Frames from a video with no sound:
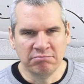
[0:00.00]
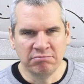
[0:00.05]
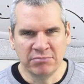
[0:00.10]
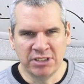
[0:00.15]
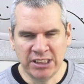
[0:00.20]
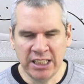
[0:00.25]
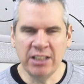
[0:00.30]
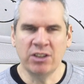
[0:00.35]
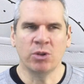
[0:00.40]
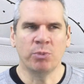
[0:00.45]

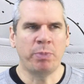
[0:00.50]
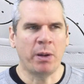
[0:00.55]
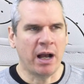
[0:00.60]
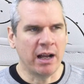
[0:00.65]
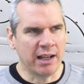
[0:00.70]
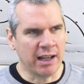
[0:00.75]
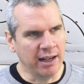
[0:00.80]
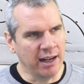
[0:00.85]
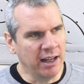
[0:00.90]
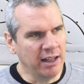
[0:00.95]

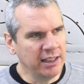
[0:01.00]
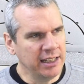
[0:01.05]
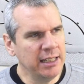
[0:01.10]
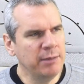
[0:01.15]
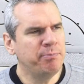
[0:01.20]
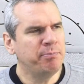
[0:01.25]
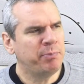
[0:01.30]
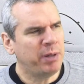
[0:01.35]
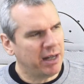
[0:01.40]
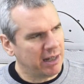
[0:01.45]
0%かな
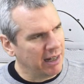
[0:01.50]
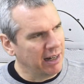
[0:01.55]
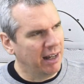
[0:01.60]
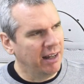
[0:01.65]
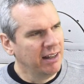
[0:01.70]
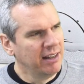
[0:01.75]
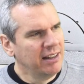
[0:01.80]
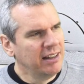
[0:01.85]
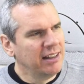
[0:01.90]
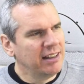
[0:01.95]
?1% かな